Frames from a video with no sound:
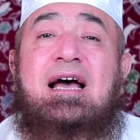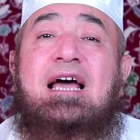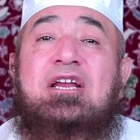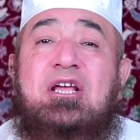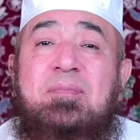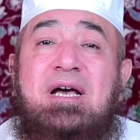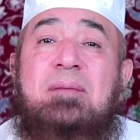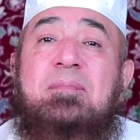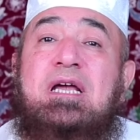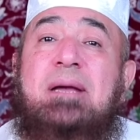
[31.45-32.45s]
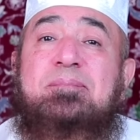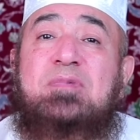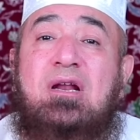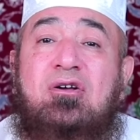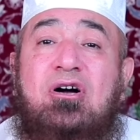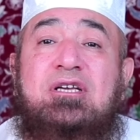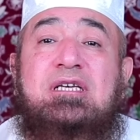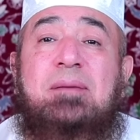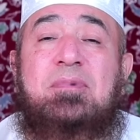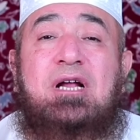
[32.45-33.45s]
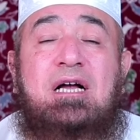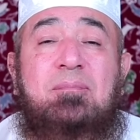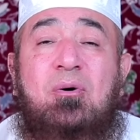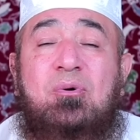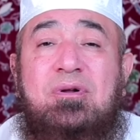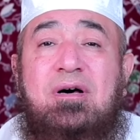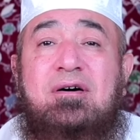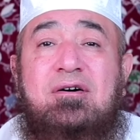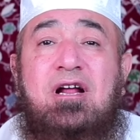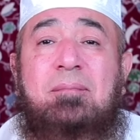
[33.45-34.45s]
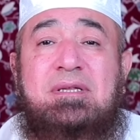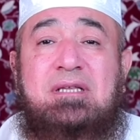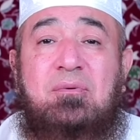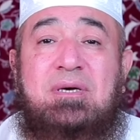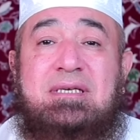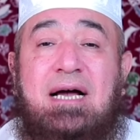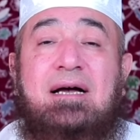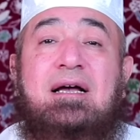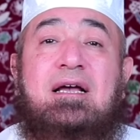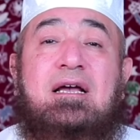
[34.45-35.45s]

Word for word: الإمام ابن القيم رحمه الله رحمة واسعة